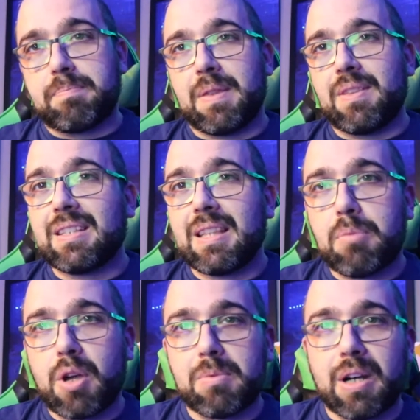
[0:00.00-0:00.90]
el índice de
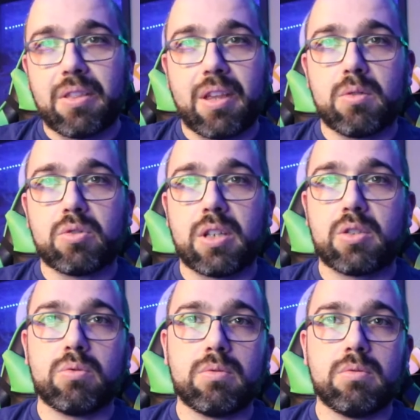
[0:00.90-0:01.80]
Pokémon Arceus
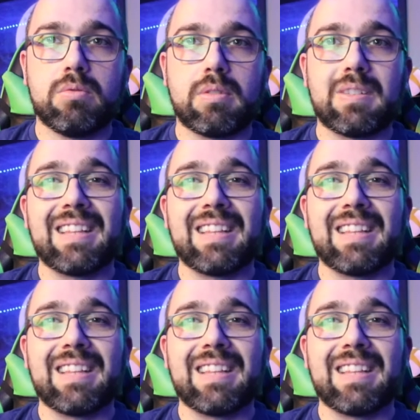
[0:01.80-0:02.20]
es un,